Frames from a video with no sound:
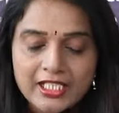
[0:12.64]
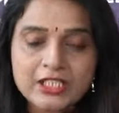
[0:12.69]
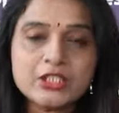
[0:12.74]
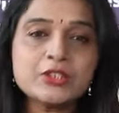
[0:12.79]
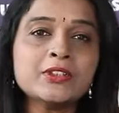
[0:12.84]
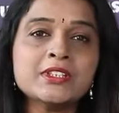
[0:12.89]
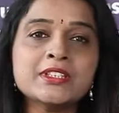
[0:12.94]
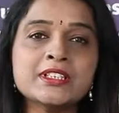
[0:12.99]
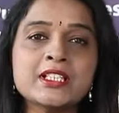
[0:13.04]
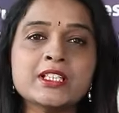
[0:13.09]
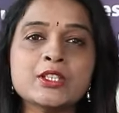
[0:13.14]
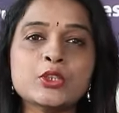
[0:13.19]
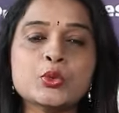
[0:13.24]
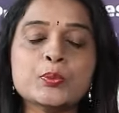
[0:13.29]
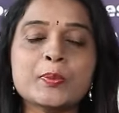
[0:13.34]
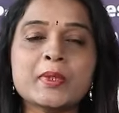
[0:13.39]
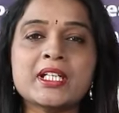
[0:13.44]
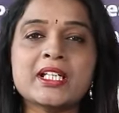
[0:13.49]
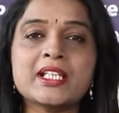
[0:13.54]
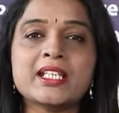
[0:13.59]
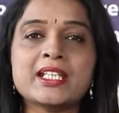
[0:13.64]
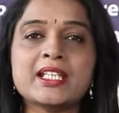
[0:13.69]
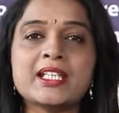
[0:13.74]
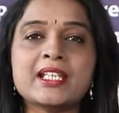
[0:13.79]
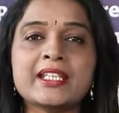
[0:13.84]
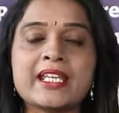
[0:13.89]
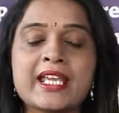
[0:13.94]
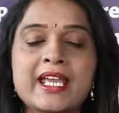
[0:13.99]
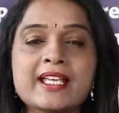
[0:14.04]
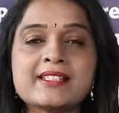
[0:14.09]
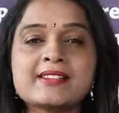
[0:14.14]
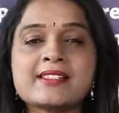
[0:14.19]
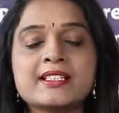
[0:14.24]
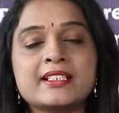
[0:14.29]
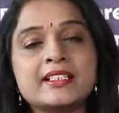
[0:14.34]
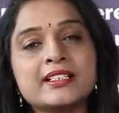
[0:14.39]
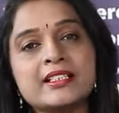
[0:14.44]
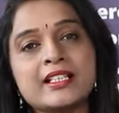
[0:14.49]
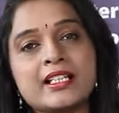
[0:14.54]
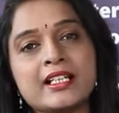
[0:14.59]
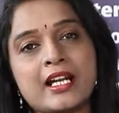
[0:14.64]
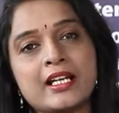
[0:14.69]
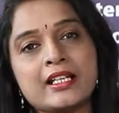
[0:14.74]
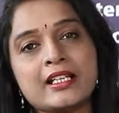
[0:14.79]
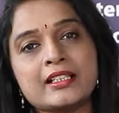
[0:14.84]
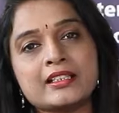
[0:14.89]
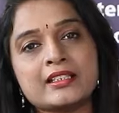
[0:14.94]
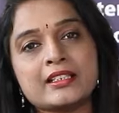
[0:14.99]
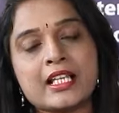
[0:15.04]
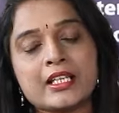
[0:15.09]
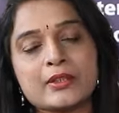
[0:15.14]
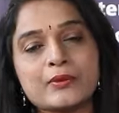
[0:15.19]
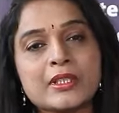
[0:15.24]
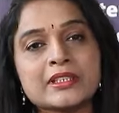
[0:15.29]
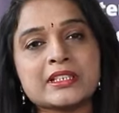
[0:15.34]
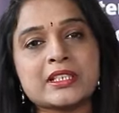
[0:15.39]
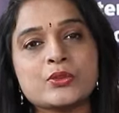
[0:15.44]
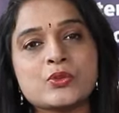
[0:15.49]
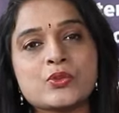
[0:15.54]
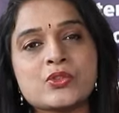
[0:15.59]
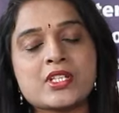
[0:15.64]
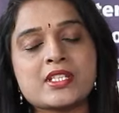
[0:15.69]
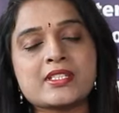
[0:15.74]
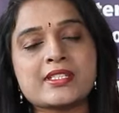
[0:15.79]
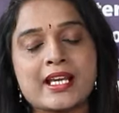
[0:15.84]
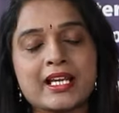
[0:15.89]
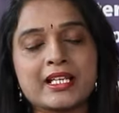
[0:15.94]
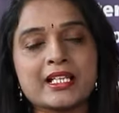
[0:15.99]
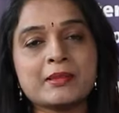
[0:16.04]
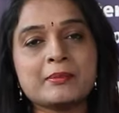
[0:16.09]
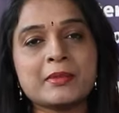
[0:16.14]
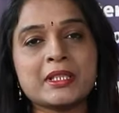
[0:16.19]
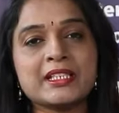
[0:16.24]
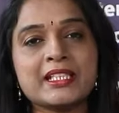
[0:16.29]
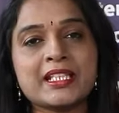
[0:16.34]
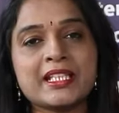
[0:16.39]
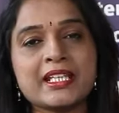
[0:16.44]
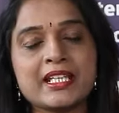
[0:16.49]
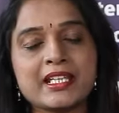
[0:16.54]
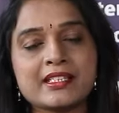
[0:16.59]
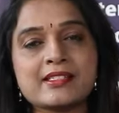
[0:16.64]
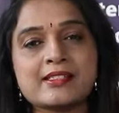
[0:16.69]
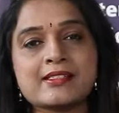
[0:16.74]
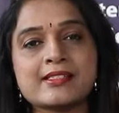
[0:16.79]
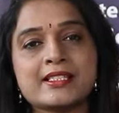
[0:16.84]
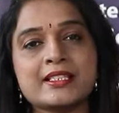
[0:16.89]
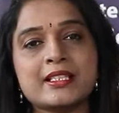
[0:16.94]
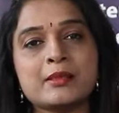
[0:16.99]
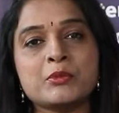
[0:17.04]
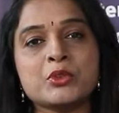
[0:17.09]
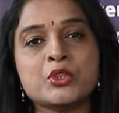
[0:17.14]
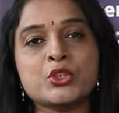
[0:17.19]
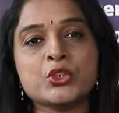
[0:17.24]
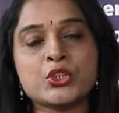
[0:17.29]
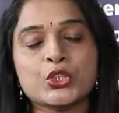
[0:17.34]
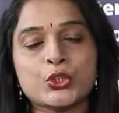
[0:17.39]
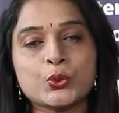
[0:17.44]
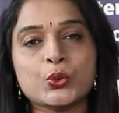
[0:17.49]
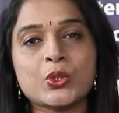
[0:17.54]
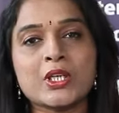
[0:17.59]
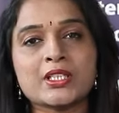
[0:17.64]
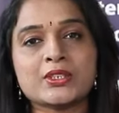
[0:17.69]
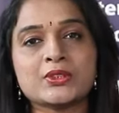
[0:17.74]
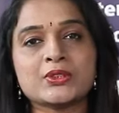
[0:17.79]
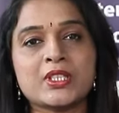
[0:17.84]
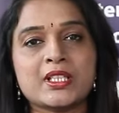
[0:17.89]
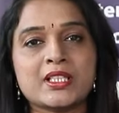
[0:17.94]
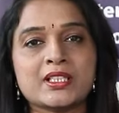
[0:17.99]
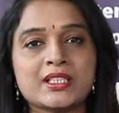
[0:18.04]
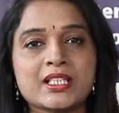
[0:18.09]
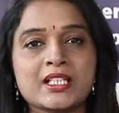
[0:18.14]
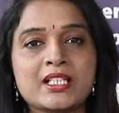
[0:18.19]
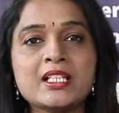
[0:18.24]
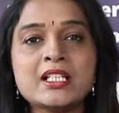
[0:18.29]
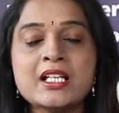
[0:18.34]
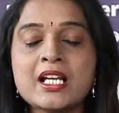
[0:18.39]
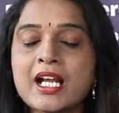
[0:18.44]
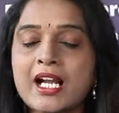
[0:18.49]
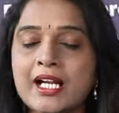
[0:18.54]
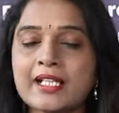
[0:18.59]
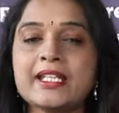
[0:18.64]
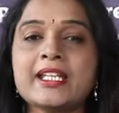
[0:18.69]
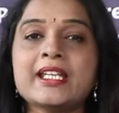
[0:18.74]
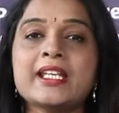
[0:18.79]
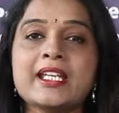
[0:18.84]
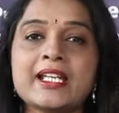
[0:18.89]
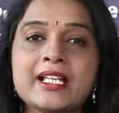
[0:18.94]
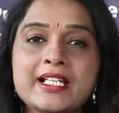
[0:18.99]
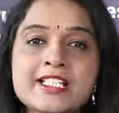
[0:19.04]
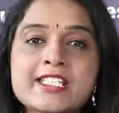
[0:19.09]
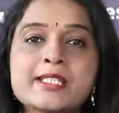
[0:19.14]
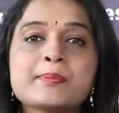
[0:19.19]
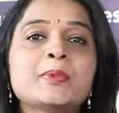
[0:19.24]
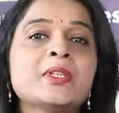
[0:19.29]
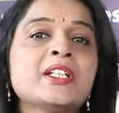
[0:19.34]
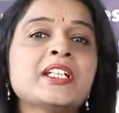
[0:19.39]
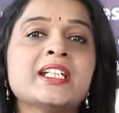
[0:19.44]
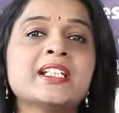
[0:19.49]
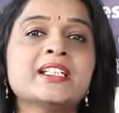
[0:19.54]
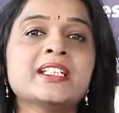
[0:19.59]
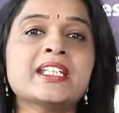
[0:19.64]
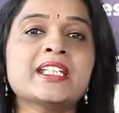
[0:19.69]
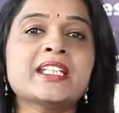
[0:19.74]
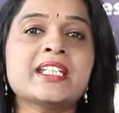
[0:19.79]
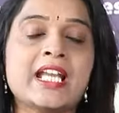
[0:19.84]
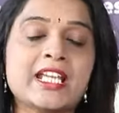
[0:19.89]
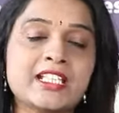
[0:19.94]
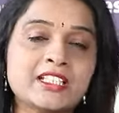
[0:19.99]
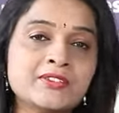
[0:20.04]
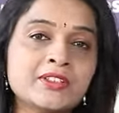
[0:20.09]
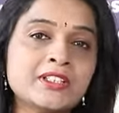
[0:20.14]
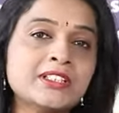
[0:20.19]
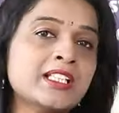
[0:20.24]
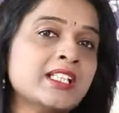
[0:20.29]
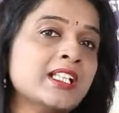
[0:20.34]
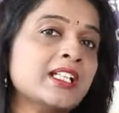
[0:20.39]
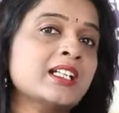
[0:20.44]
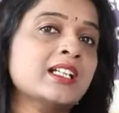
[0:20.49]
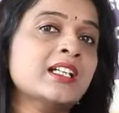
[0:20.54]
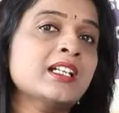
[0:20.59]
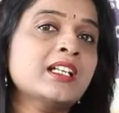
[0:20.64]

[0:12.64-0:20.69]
ఐదు వందల రూపాయలకే గ్యాస్ సిలిండర్ అన్న తర్వాత నుంచి చాలామంది ఏజెన్సీల ముందు క్యూ కడుతున్నారట అంటే ఎలిజిబుల్ ఏంటి ఐదు వందల